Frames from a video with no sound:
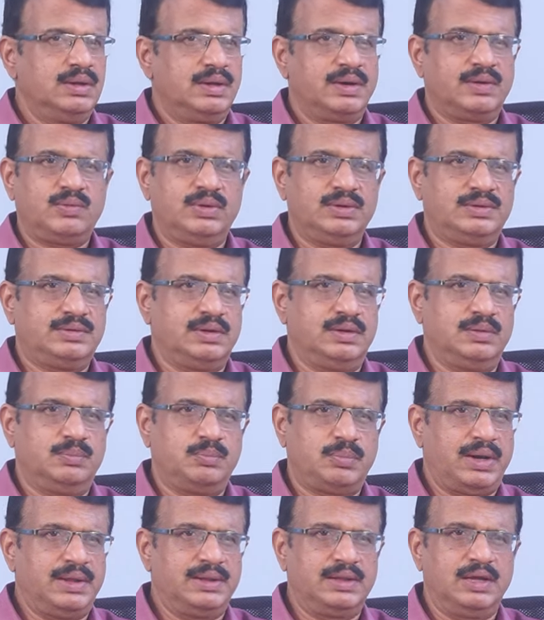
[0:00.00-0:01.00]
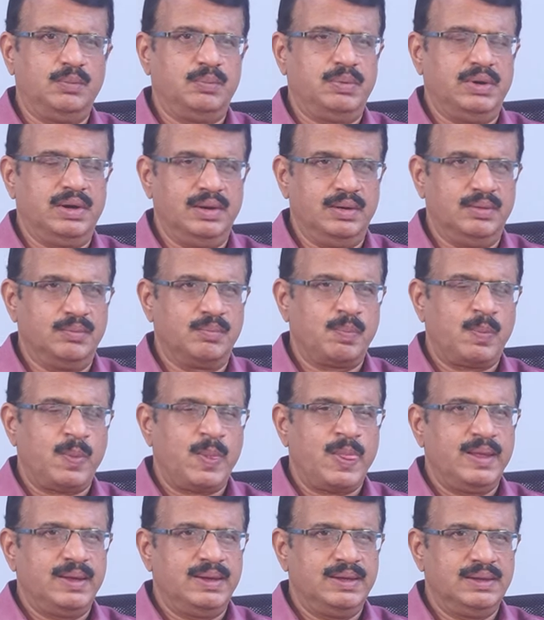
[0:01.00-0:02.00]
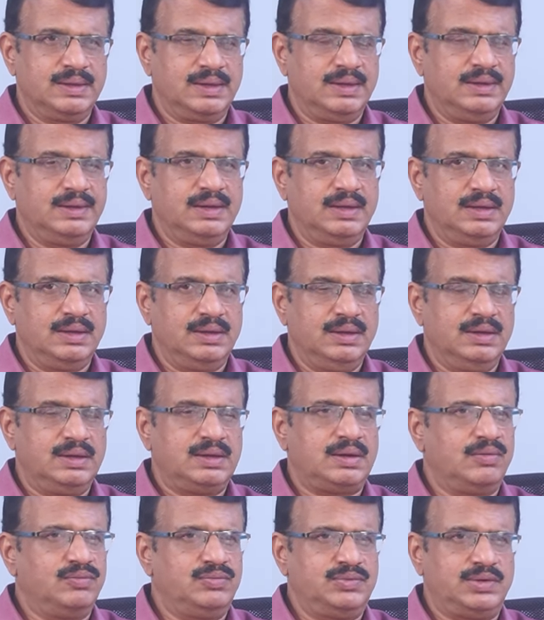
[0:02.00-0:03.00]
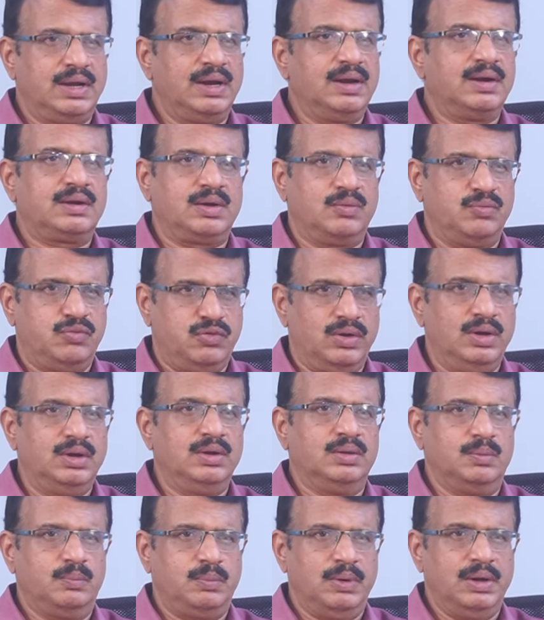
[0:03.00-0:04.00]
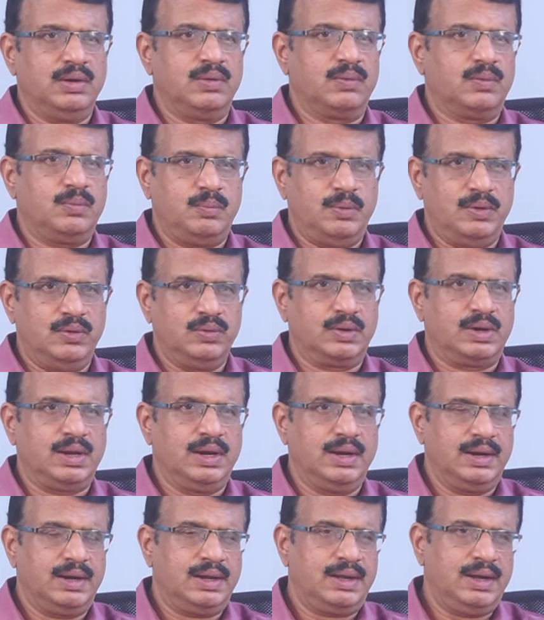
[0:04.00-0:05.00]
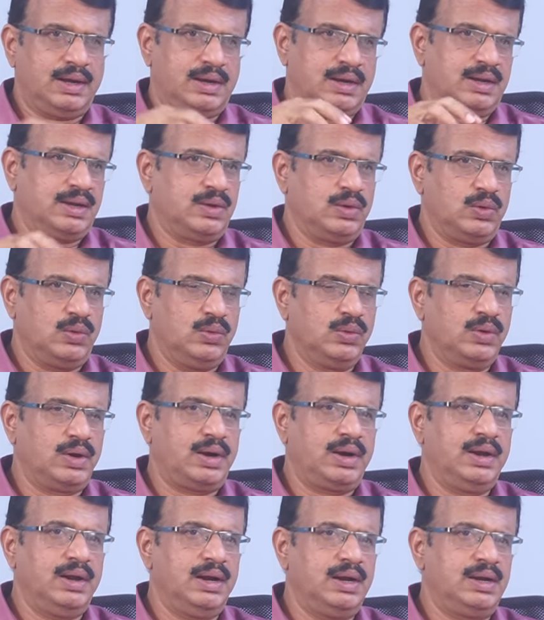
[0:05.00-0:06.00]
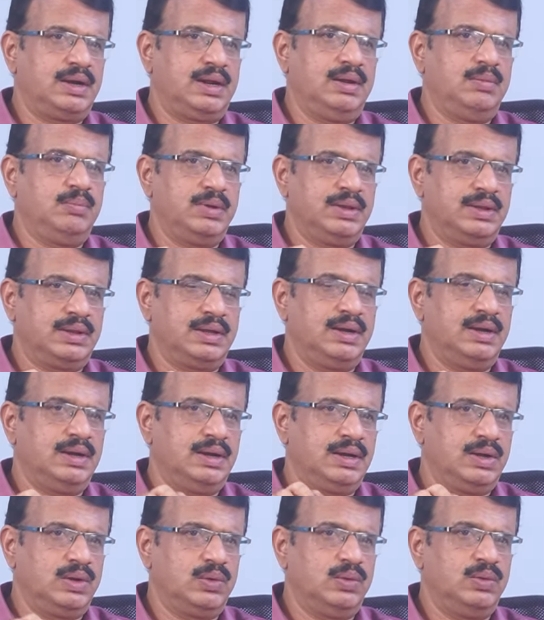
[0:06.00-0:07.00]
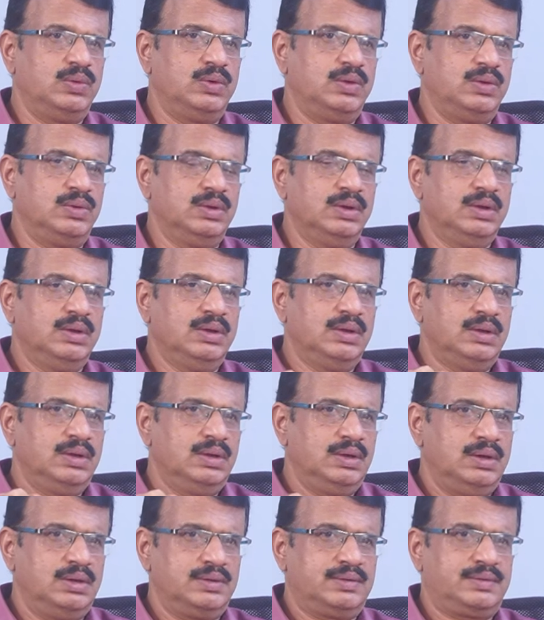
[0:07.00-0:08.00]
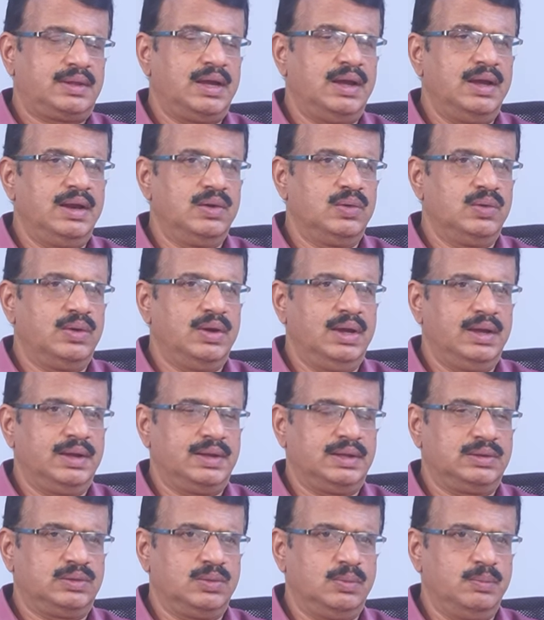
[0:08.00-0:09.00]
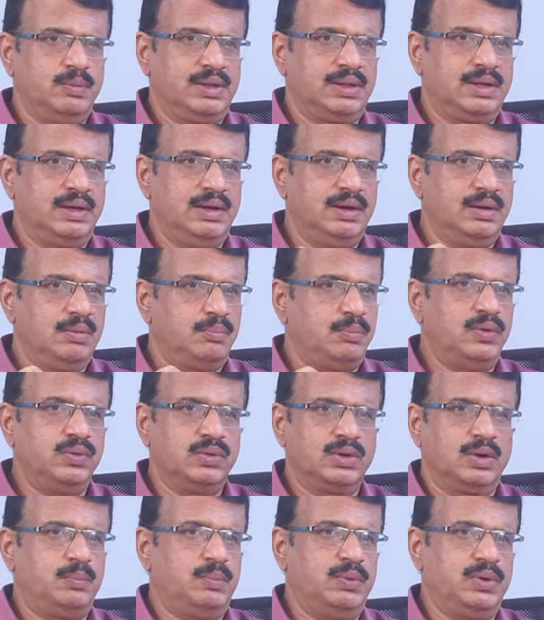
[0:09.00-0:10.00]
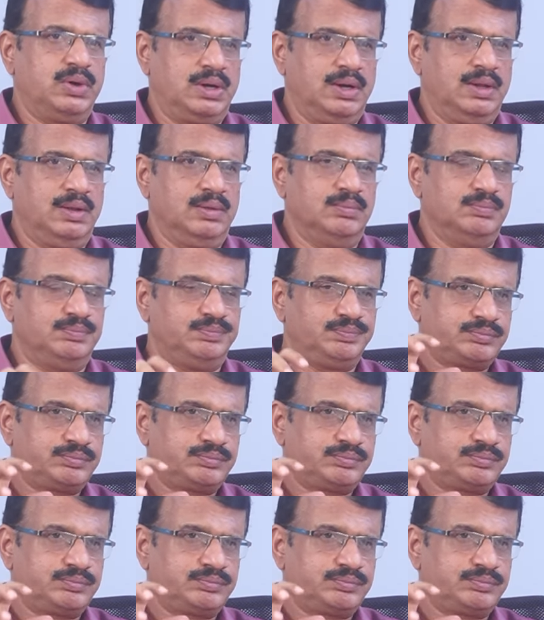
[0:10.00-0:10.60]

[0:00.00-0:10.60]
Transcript: రిక్వెస్ట్ చేసి ప్రాధాయపడ్డాడు ఎందుకంటే టఫ్ చాలా టఫ్గా ఉంది పొలం పవన్ కళ్యాణ్కి అక్కడ గ్రౌండ్ రియాలిటీ మీద కానీ గ్రౌండ్ స్థాయిలో నాయకత్వం మీద కానీ పవన్కి పొట్టలేదు